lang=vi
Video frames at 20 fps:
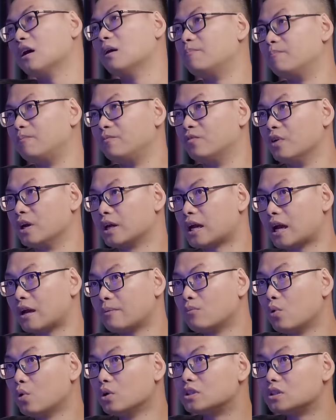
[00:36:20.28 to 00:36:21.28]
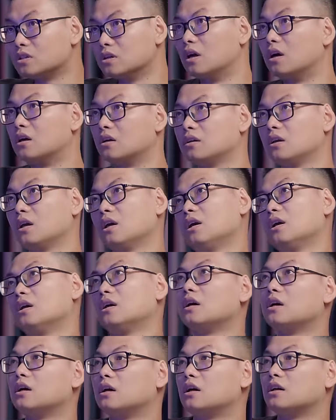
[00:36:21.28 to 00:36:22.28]
hợp với cái môi trường
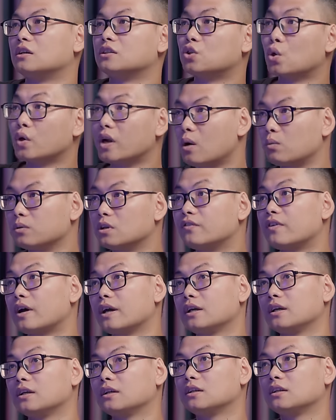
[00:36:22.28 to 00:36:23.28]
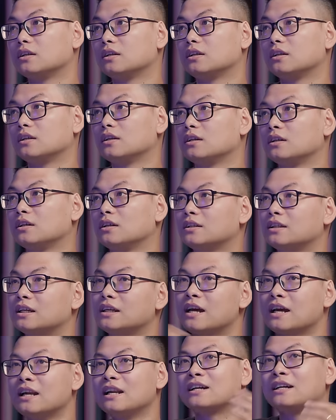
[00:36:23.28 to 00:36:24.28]
uh, sôi động như vậy. Thì
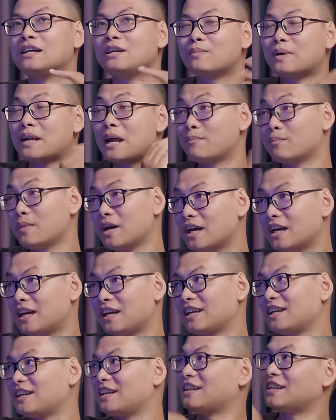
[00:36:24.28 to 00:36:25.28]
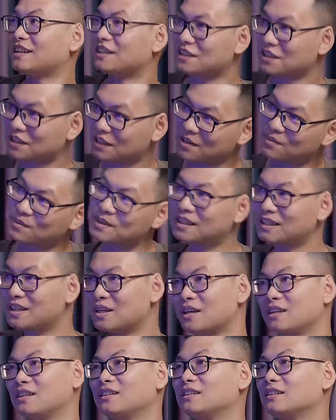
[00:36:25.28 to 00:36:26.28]
đấy là khi mà đam mê kiếm ra
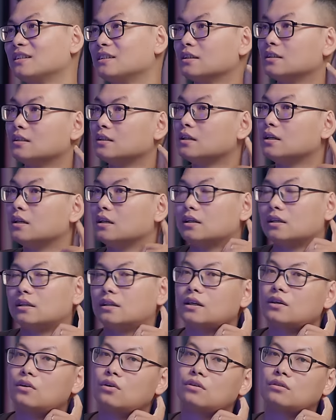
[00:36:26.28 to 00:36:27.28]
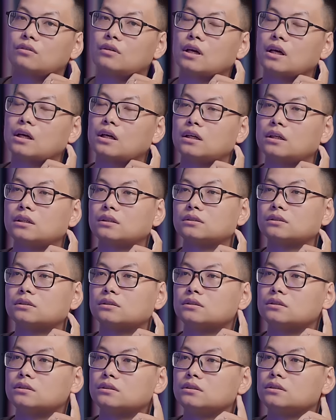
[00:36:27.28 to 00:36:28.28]
tiền. Ừ. Thế còn
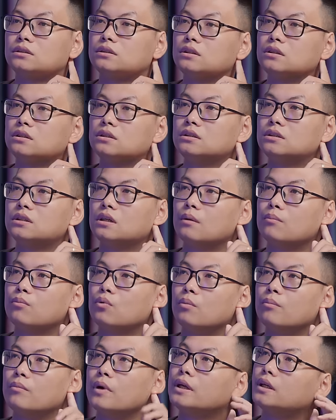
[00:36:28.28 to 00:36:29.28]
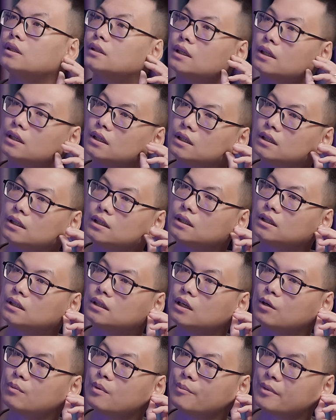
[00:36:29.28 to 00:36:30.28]
uh, như trường hợp của mình thì
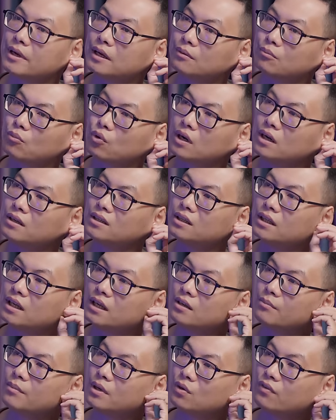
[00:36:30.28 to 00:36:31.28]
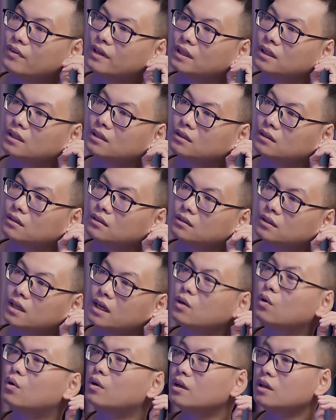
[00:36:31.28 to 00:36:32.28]
nếu mà mình muốn như thế thì mình cũng phải
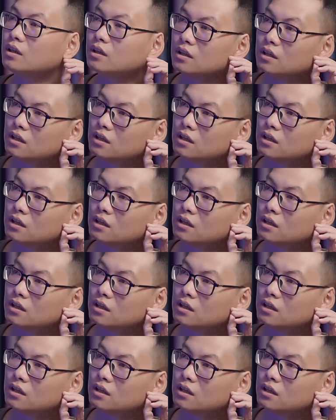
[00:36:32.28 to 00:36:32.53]
thay đổi ấy.